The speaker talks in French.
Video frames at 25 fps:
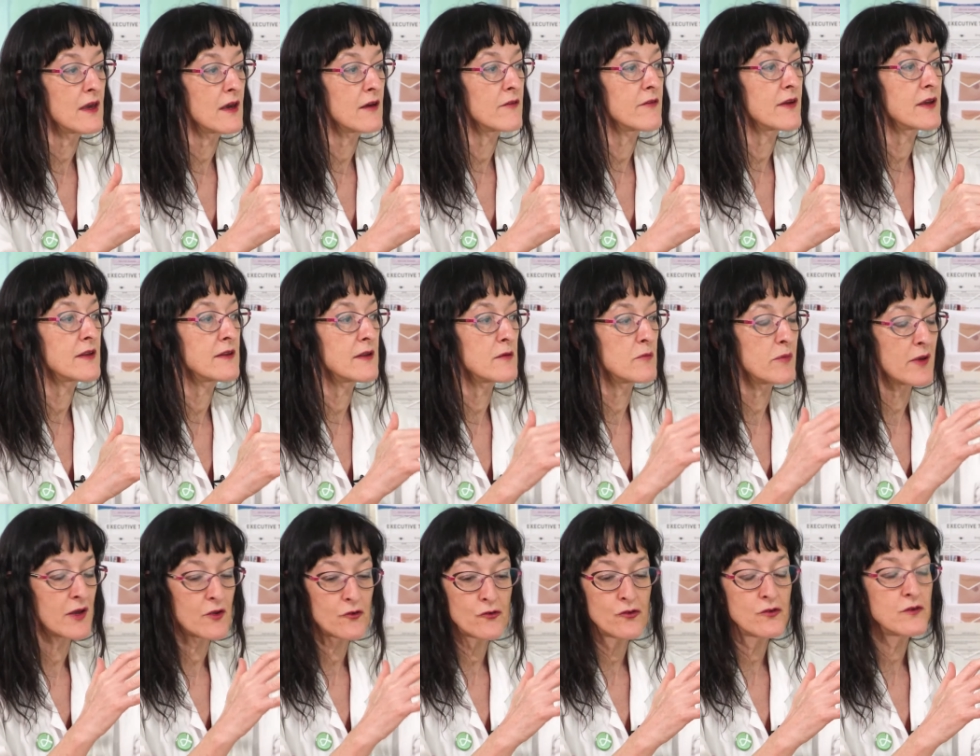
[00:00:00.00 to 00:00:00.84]
avec des
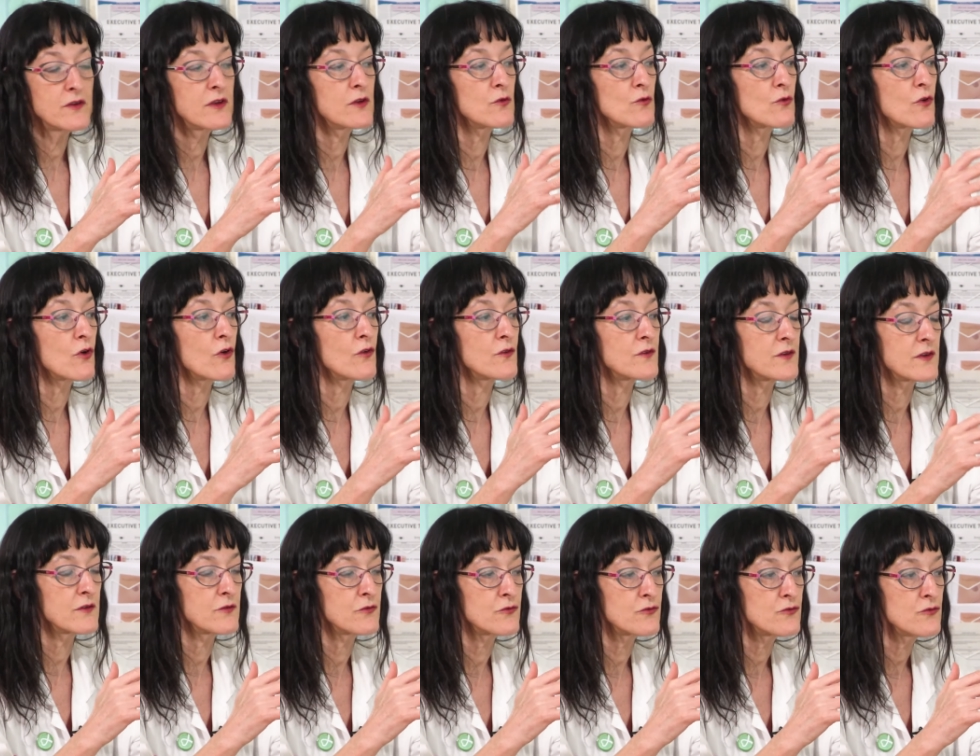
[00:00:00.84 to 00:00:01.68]
personnes qui ont
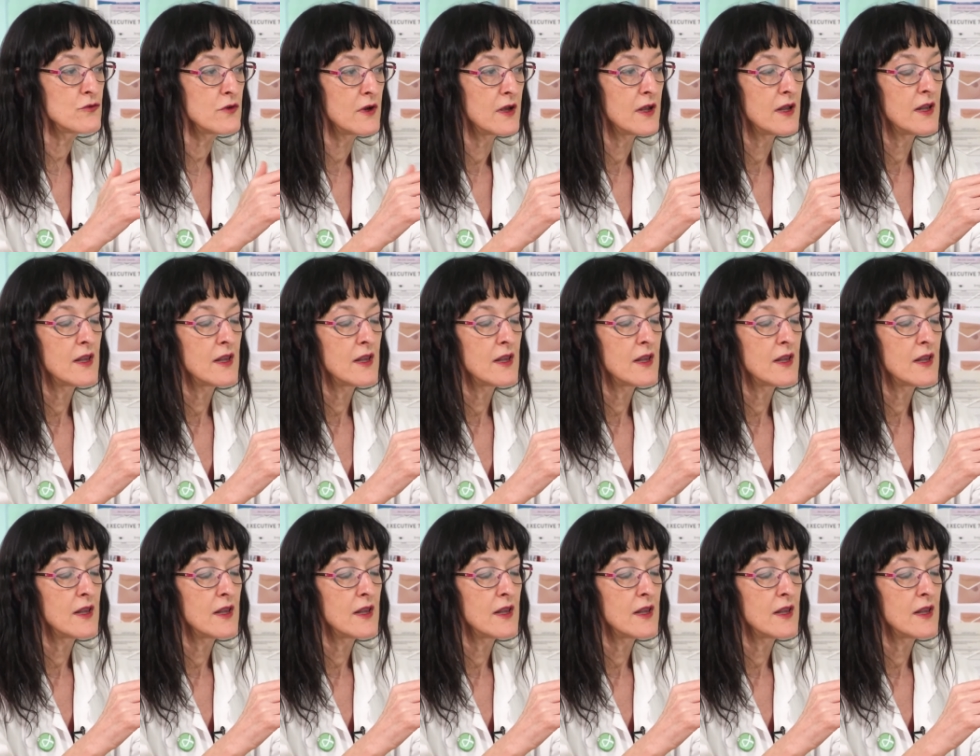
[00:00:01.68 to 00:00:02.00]
rendez-vous.